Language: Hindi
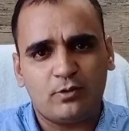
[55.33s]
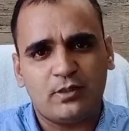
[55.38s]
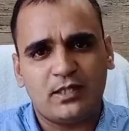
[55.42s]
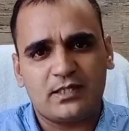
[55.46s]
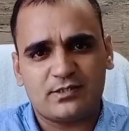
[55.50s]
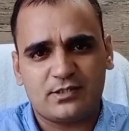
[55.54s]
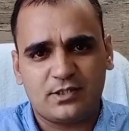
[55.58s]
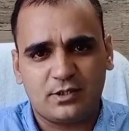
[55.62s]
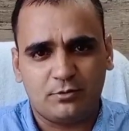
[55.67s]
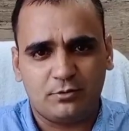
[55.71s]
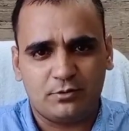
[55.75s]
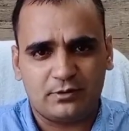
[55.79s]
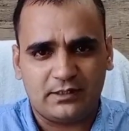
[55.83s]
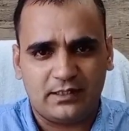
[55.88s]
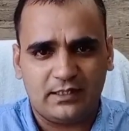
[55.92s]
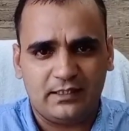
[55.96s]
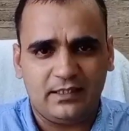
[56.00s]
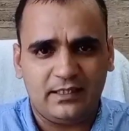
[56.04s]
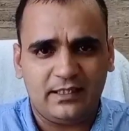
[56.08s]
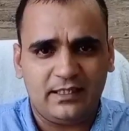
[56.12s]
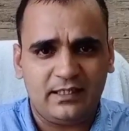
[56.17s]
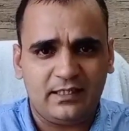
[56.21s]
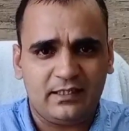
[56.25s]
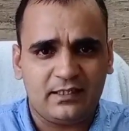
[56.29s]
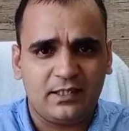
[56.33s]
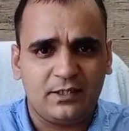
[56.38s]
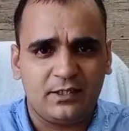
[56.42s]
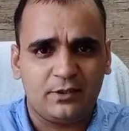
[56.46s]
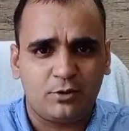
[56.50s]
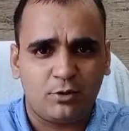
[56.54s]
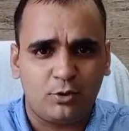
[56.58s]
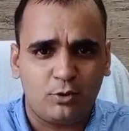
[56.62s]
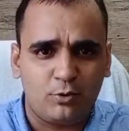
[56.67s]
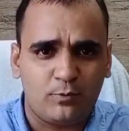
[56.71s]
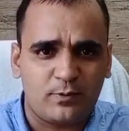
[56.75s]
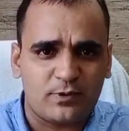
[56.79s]
लॉन्ग लास्टिंग होते हैं लेकिन
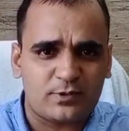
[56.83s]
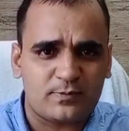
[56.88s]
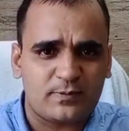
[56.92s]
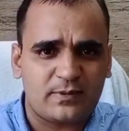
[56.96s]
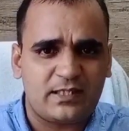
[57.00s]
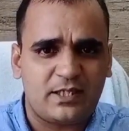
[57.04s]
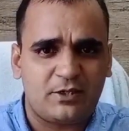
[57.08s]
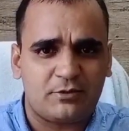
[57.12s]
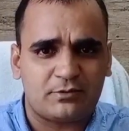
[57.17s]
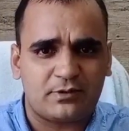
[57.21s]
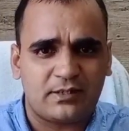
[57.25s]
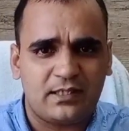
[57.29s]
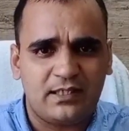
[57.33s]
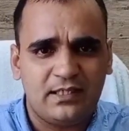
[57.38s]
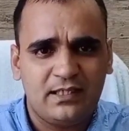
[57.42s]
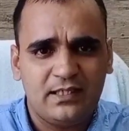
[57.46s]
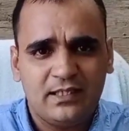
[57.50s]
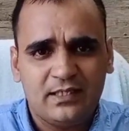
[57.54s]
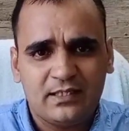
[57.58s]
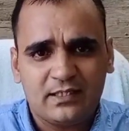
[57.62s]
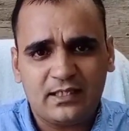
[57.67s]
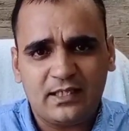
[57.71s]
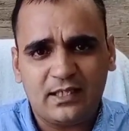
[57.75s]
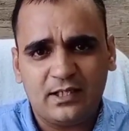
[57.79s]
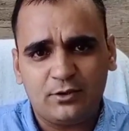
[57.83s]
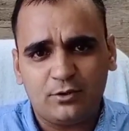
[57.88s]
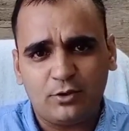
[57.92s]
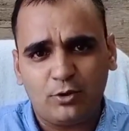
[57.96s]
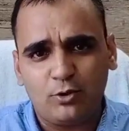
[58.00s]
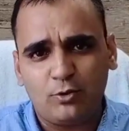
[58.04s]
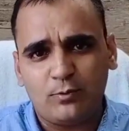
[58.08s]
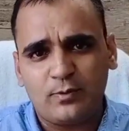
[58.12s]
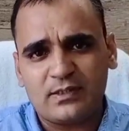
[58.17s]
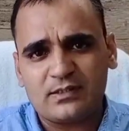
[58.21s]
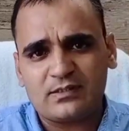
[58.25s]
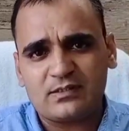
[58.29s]
इंडोर लूवर्स में क्या होता है कि
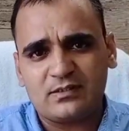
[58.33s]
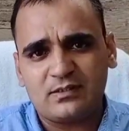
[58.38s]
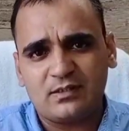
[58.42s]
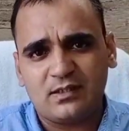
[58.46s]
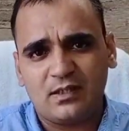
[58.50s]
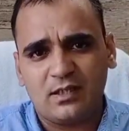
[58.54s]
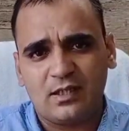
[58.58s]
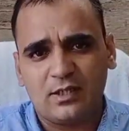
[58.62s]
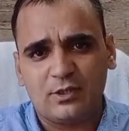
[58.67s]
इंडोर लूवर्स